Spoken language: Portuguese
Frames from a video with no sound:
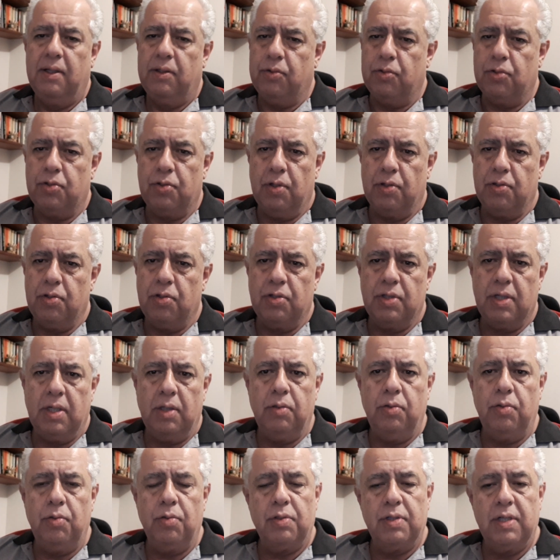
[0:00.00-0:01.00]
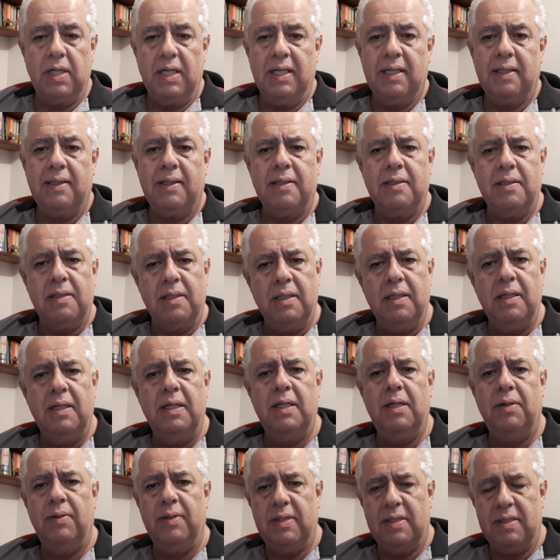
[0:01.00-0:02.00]
dos nossos alunos em
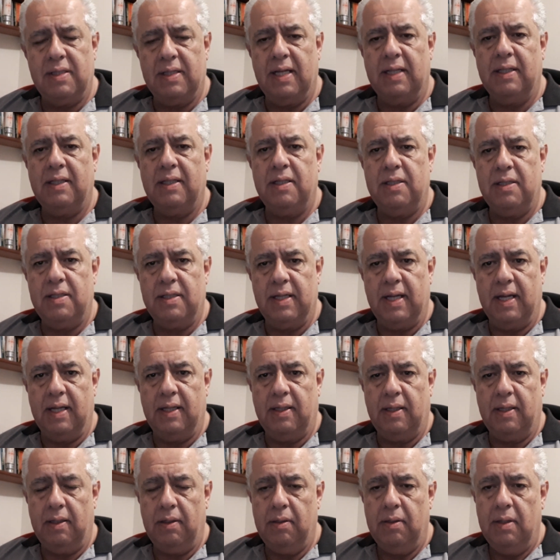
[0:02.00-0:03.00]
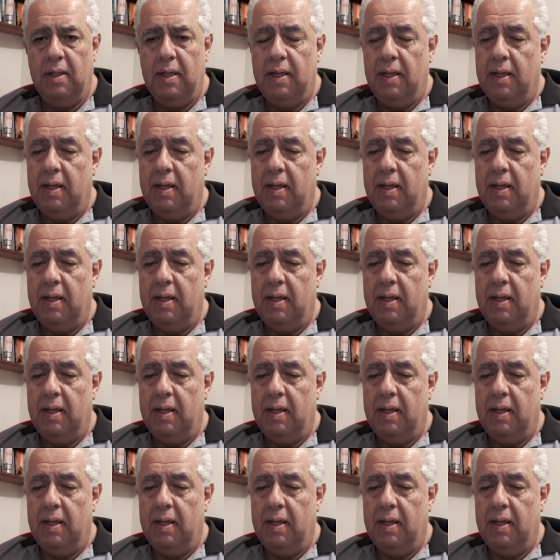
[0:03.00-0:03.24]
natação, etc, etc.